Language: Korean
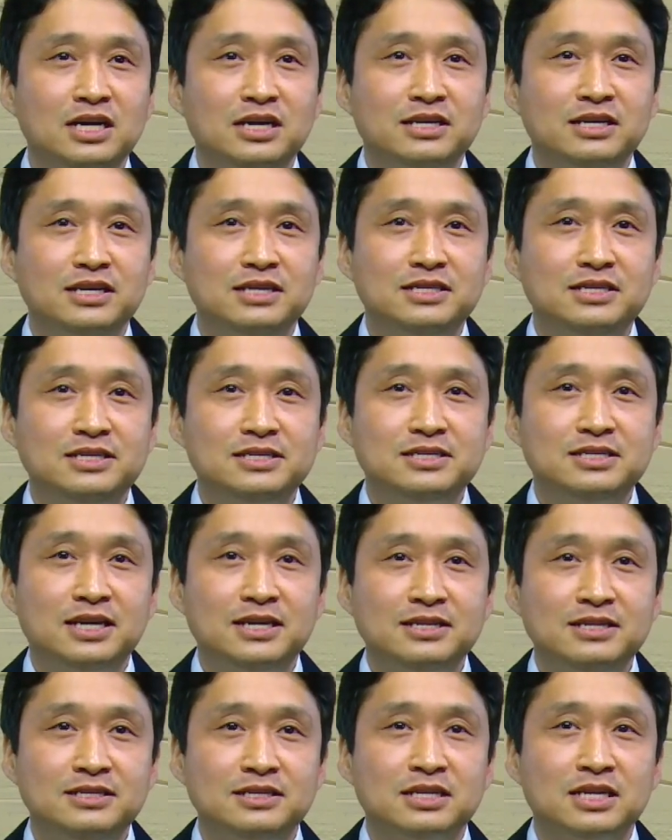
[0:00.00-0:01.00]

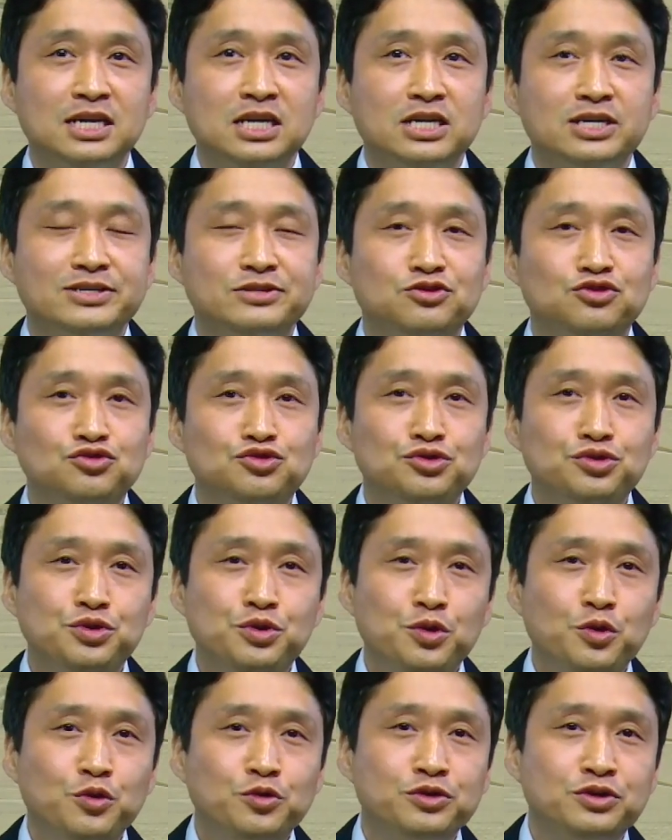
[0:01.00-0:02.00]
키티사는
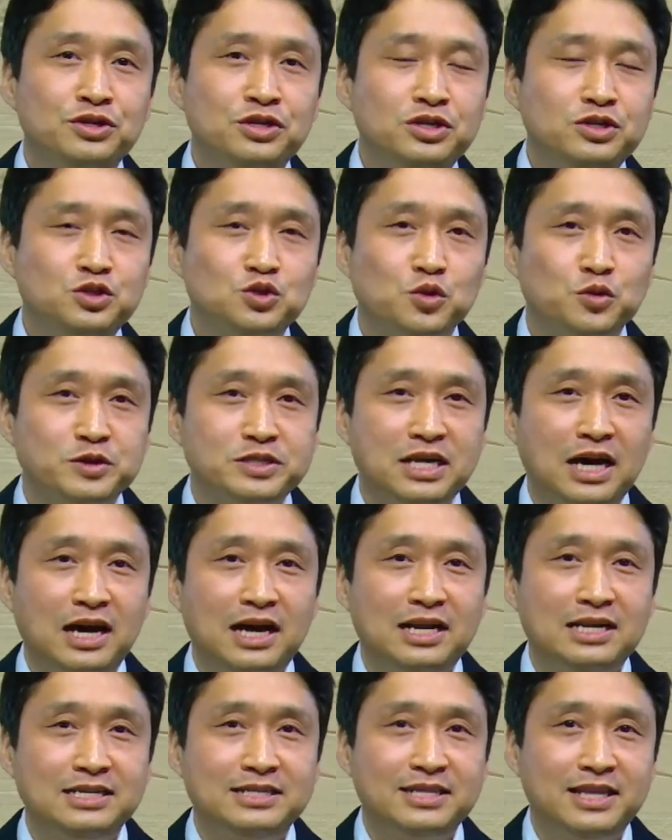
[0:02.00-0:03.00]
수효를
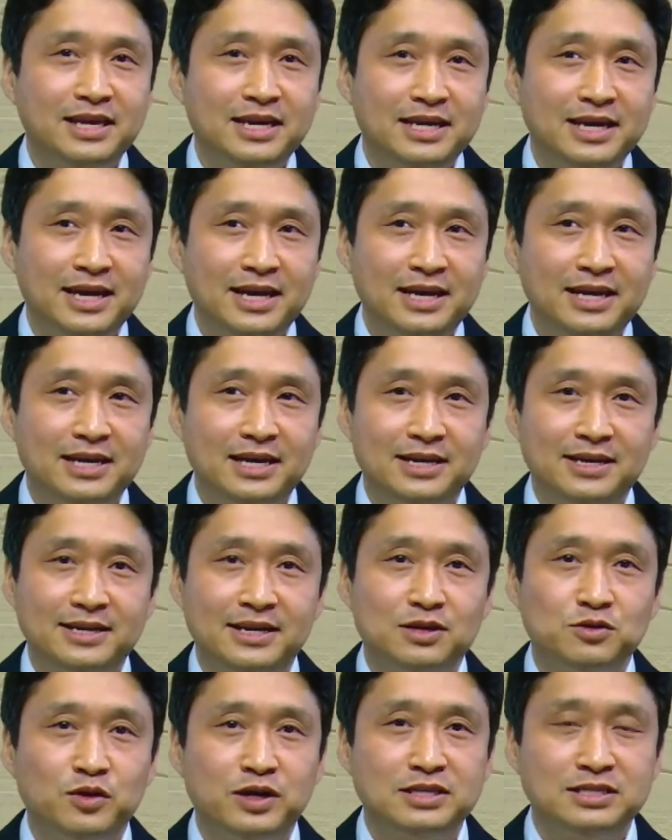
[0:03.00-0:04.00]
조사할
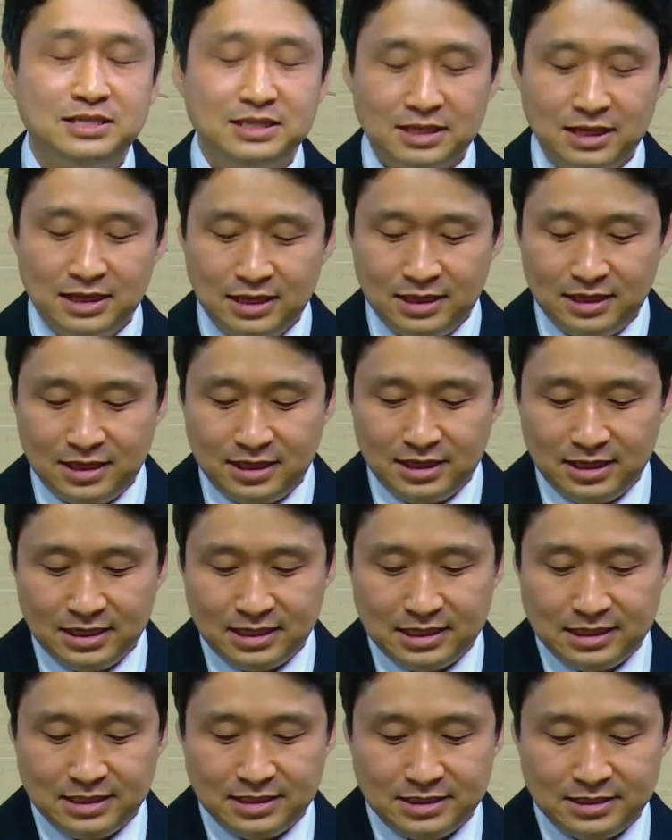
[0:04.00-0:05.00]
때에라고 하는 예,
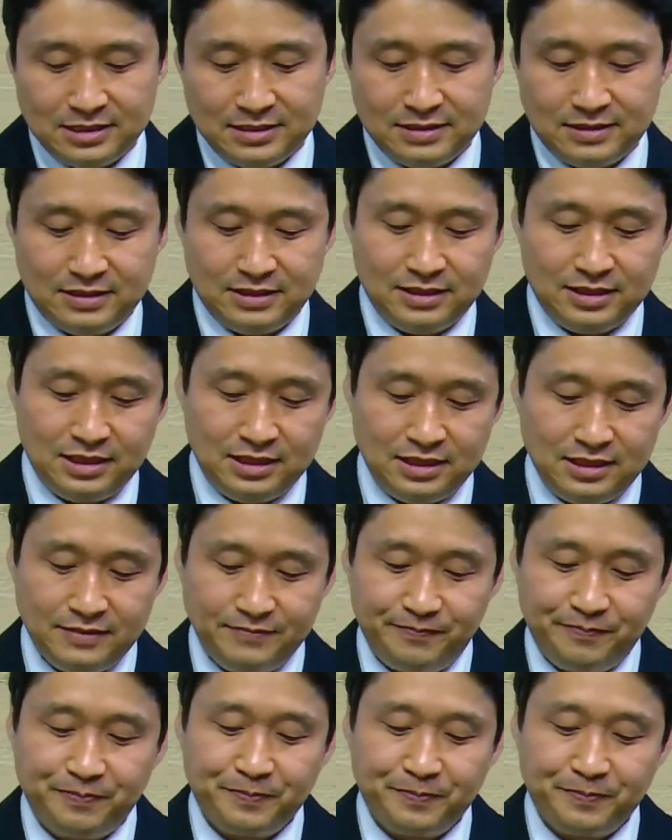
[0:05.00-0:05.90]
그이